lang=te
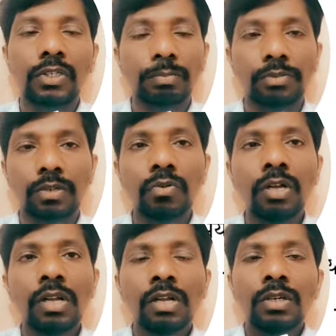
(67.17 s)
ఎక్కువ స్కోప్ అయితే
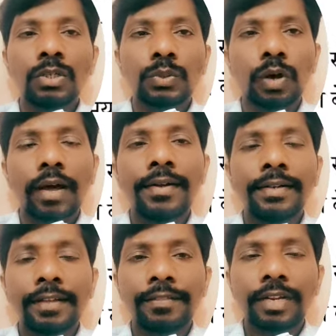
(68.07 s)
ఉంటుంది అండ్
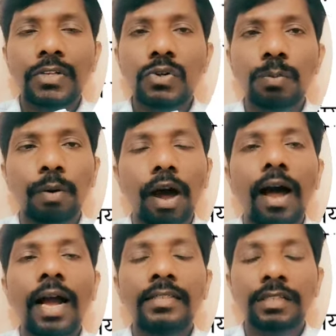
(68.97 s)
డోంట్ ఫర్గెట్ రివైజ్ ఆల్
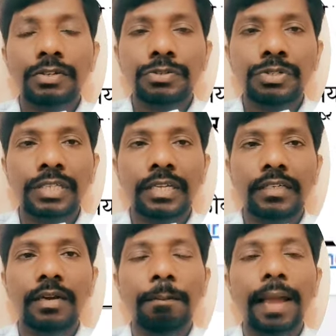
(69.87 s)
క్వశ్చన్స్
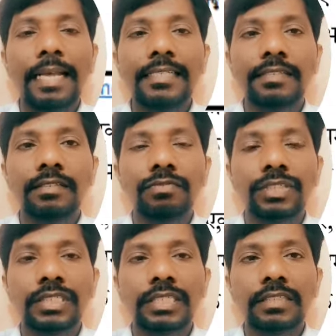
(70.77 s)
డెఫినెట్లీ విల్ గెట్
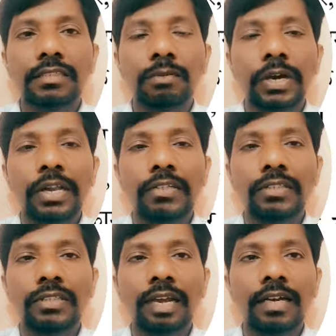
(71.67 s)
ఫ్యూ క్వశ్చన్స్ ఫ్రమ్ దిస్
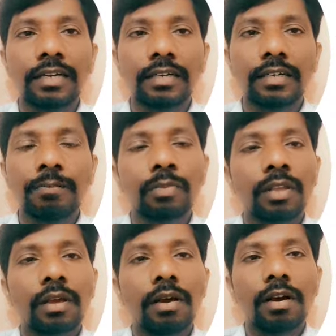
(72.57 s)
ఓన్లీ అండ్
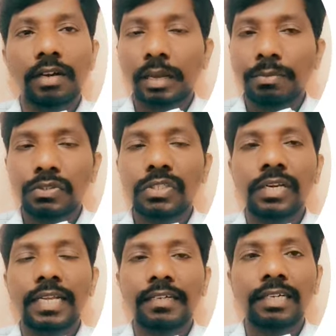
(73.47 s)
డెఫినెట్లీ విల్ గెట్ గుడ్ స్కోర్
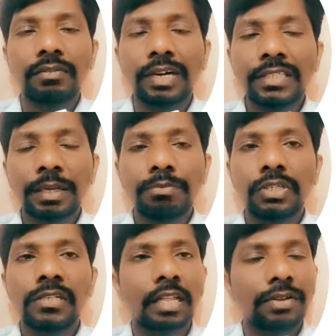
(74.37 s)
అనమాట సో
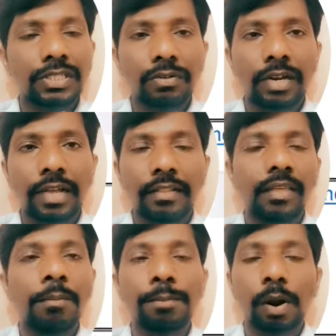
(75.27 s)
ఇది
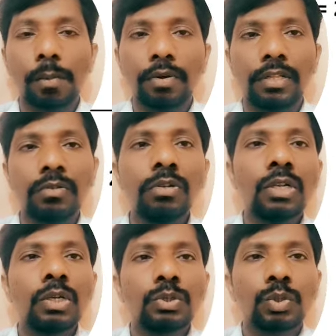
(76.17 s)
ఫ్రెండ్స్ దట్స్ ఆల్ ఫర్
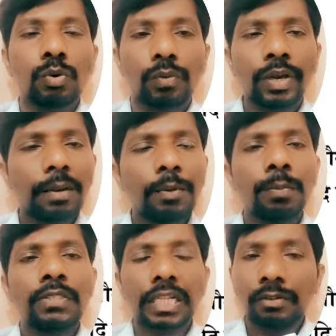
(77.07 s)
టుడే వీడియో
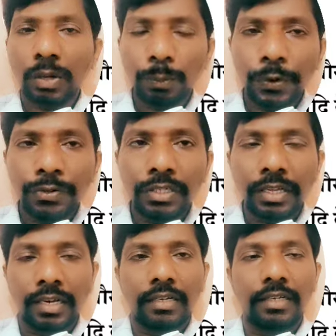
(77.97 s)
అండ్ ప్లీజ్ డూ